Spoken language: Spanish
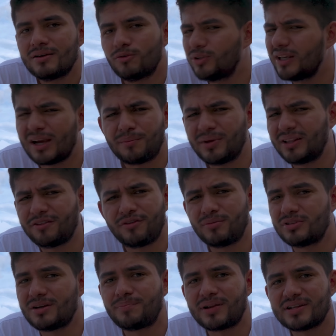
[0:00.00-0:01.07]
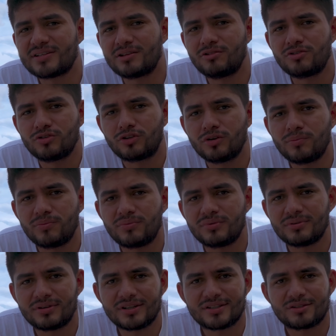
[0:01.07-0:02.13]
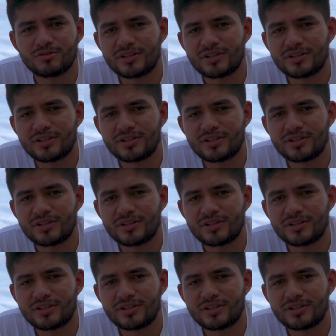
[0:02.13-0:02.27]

Únicamente fuimos apareciendo en YouTube, este,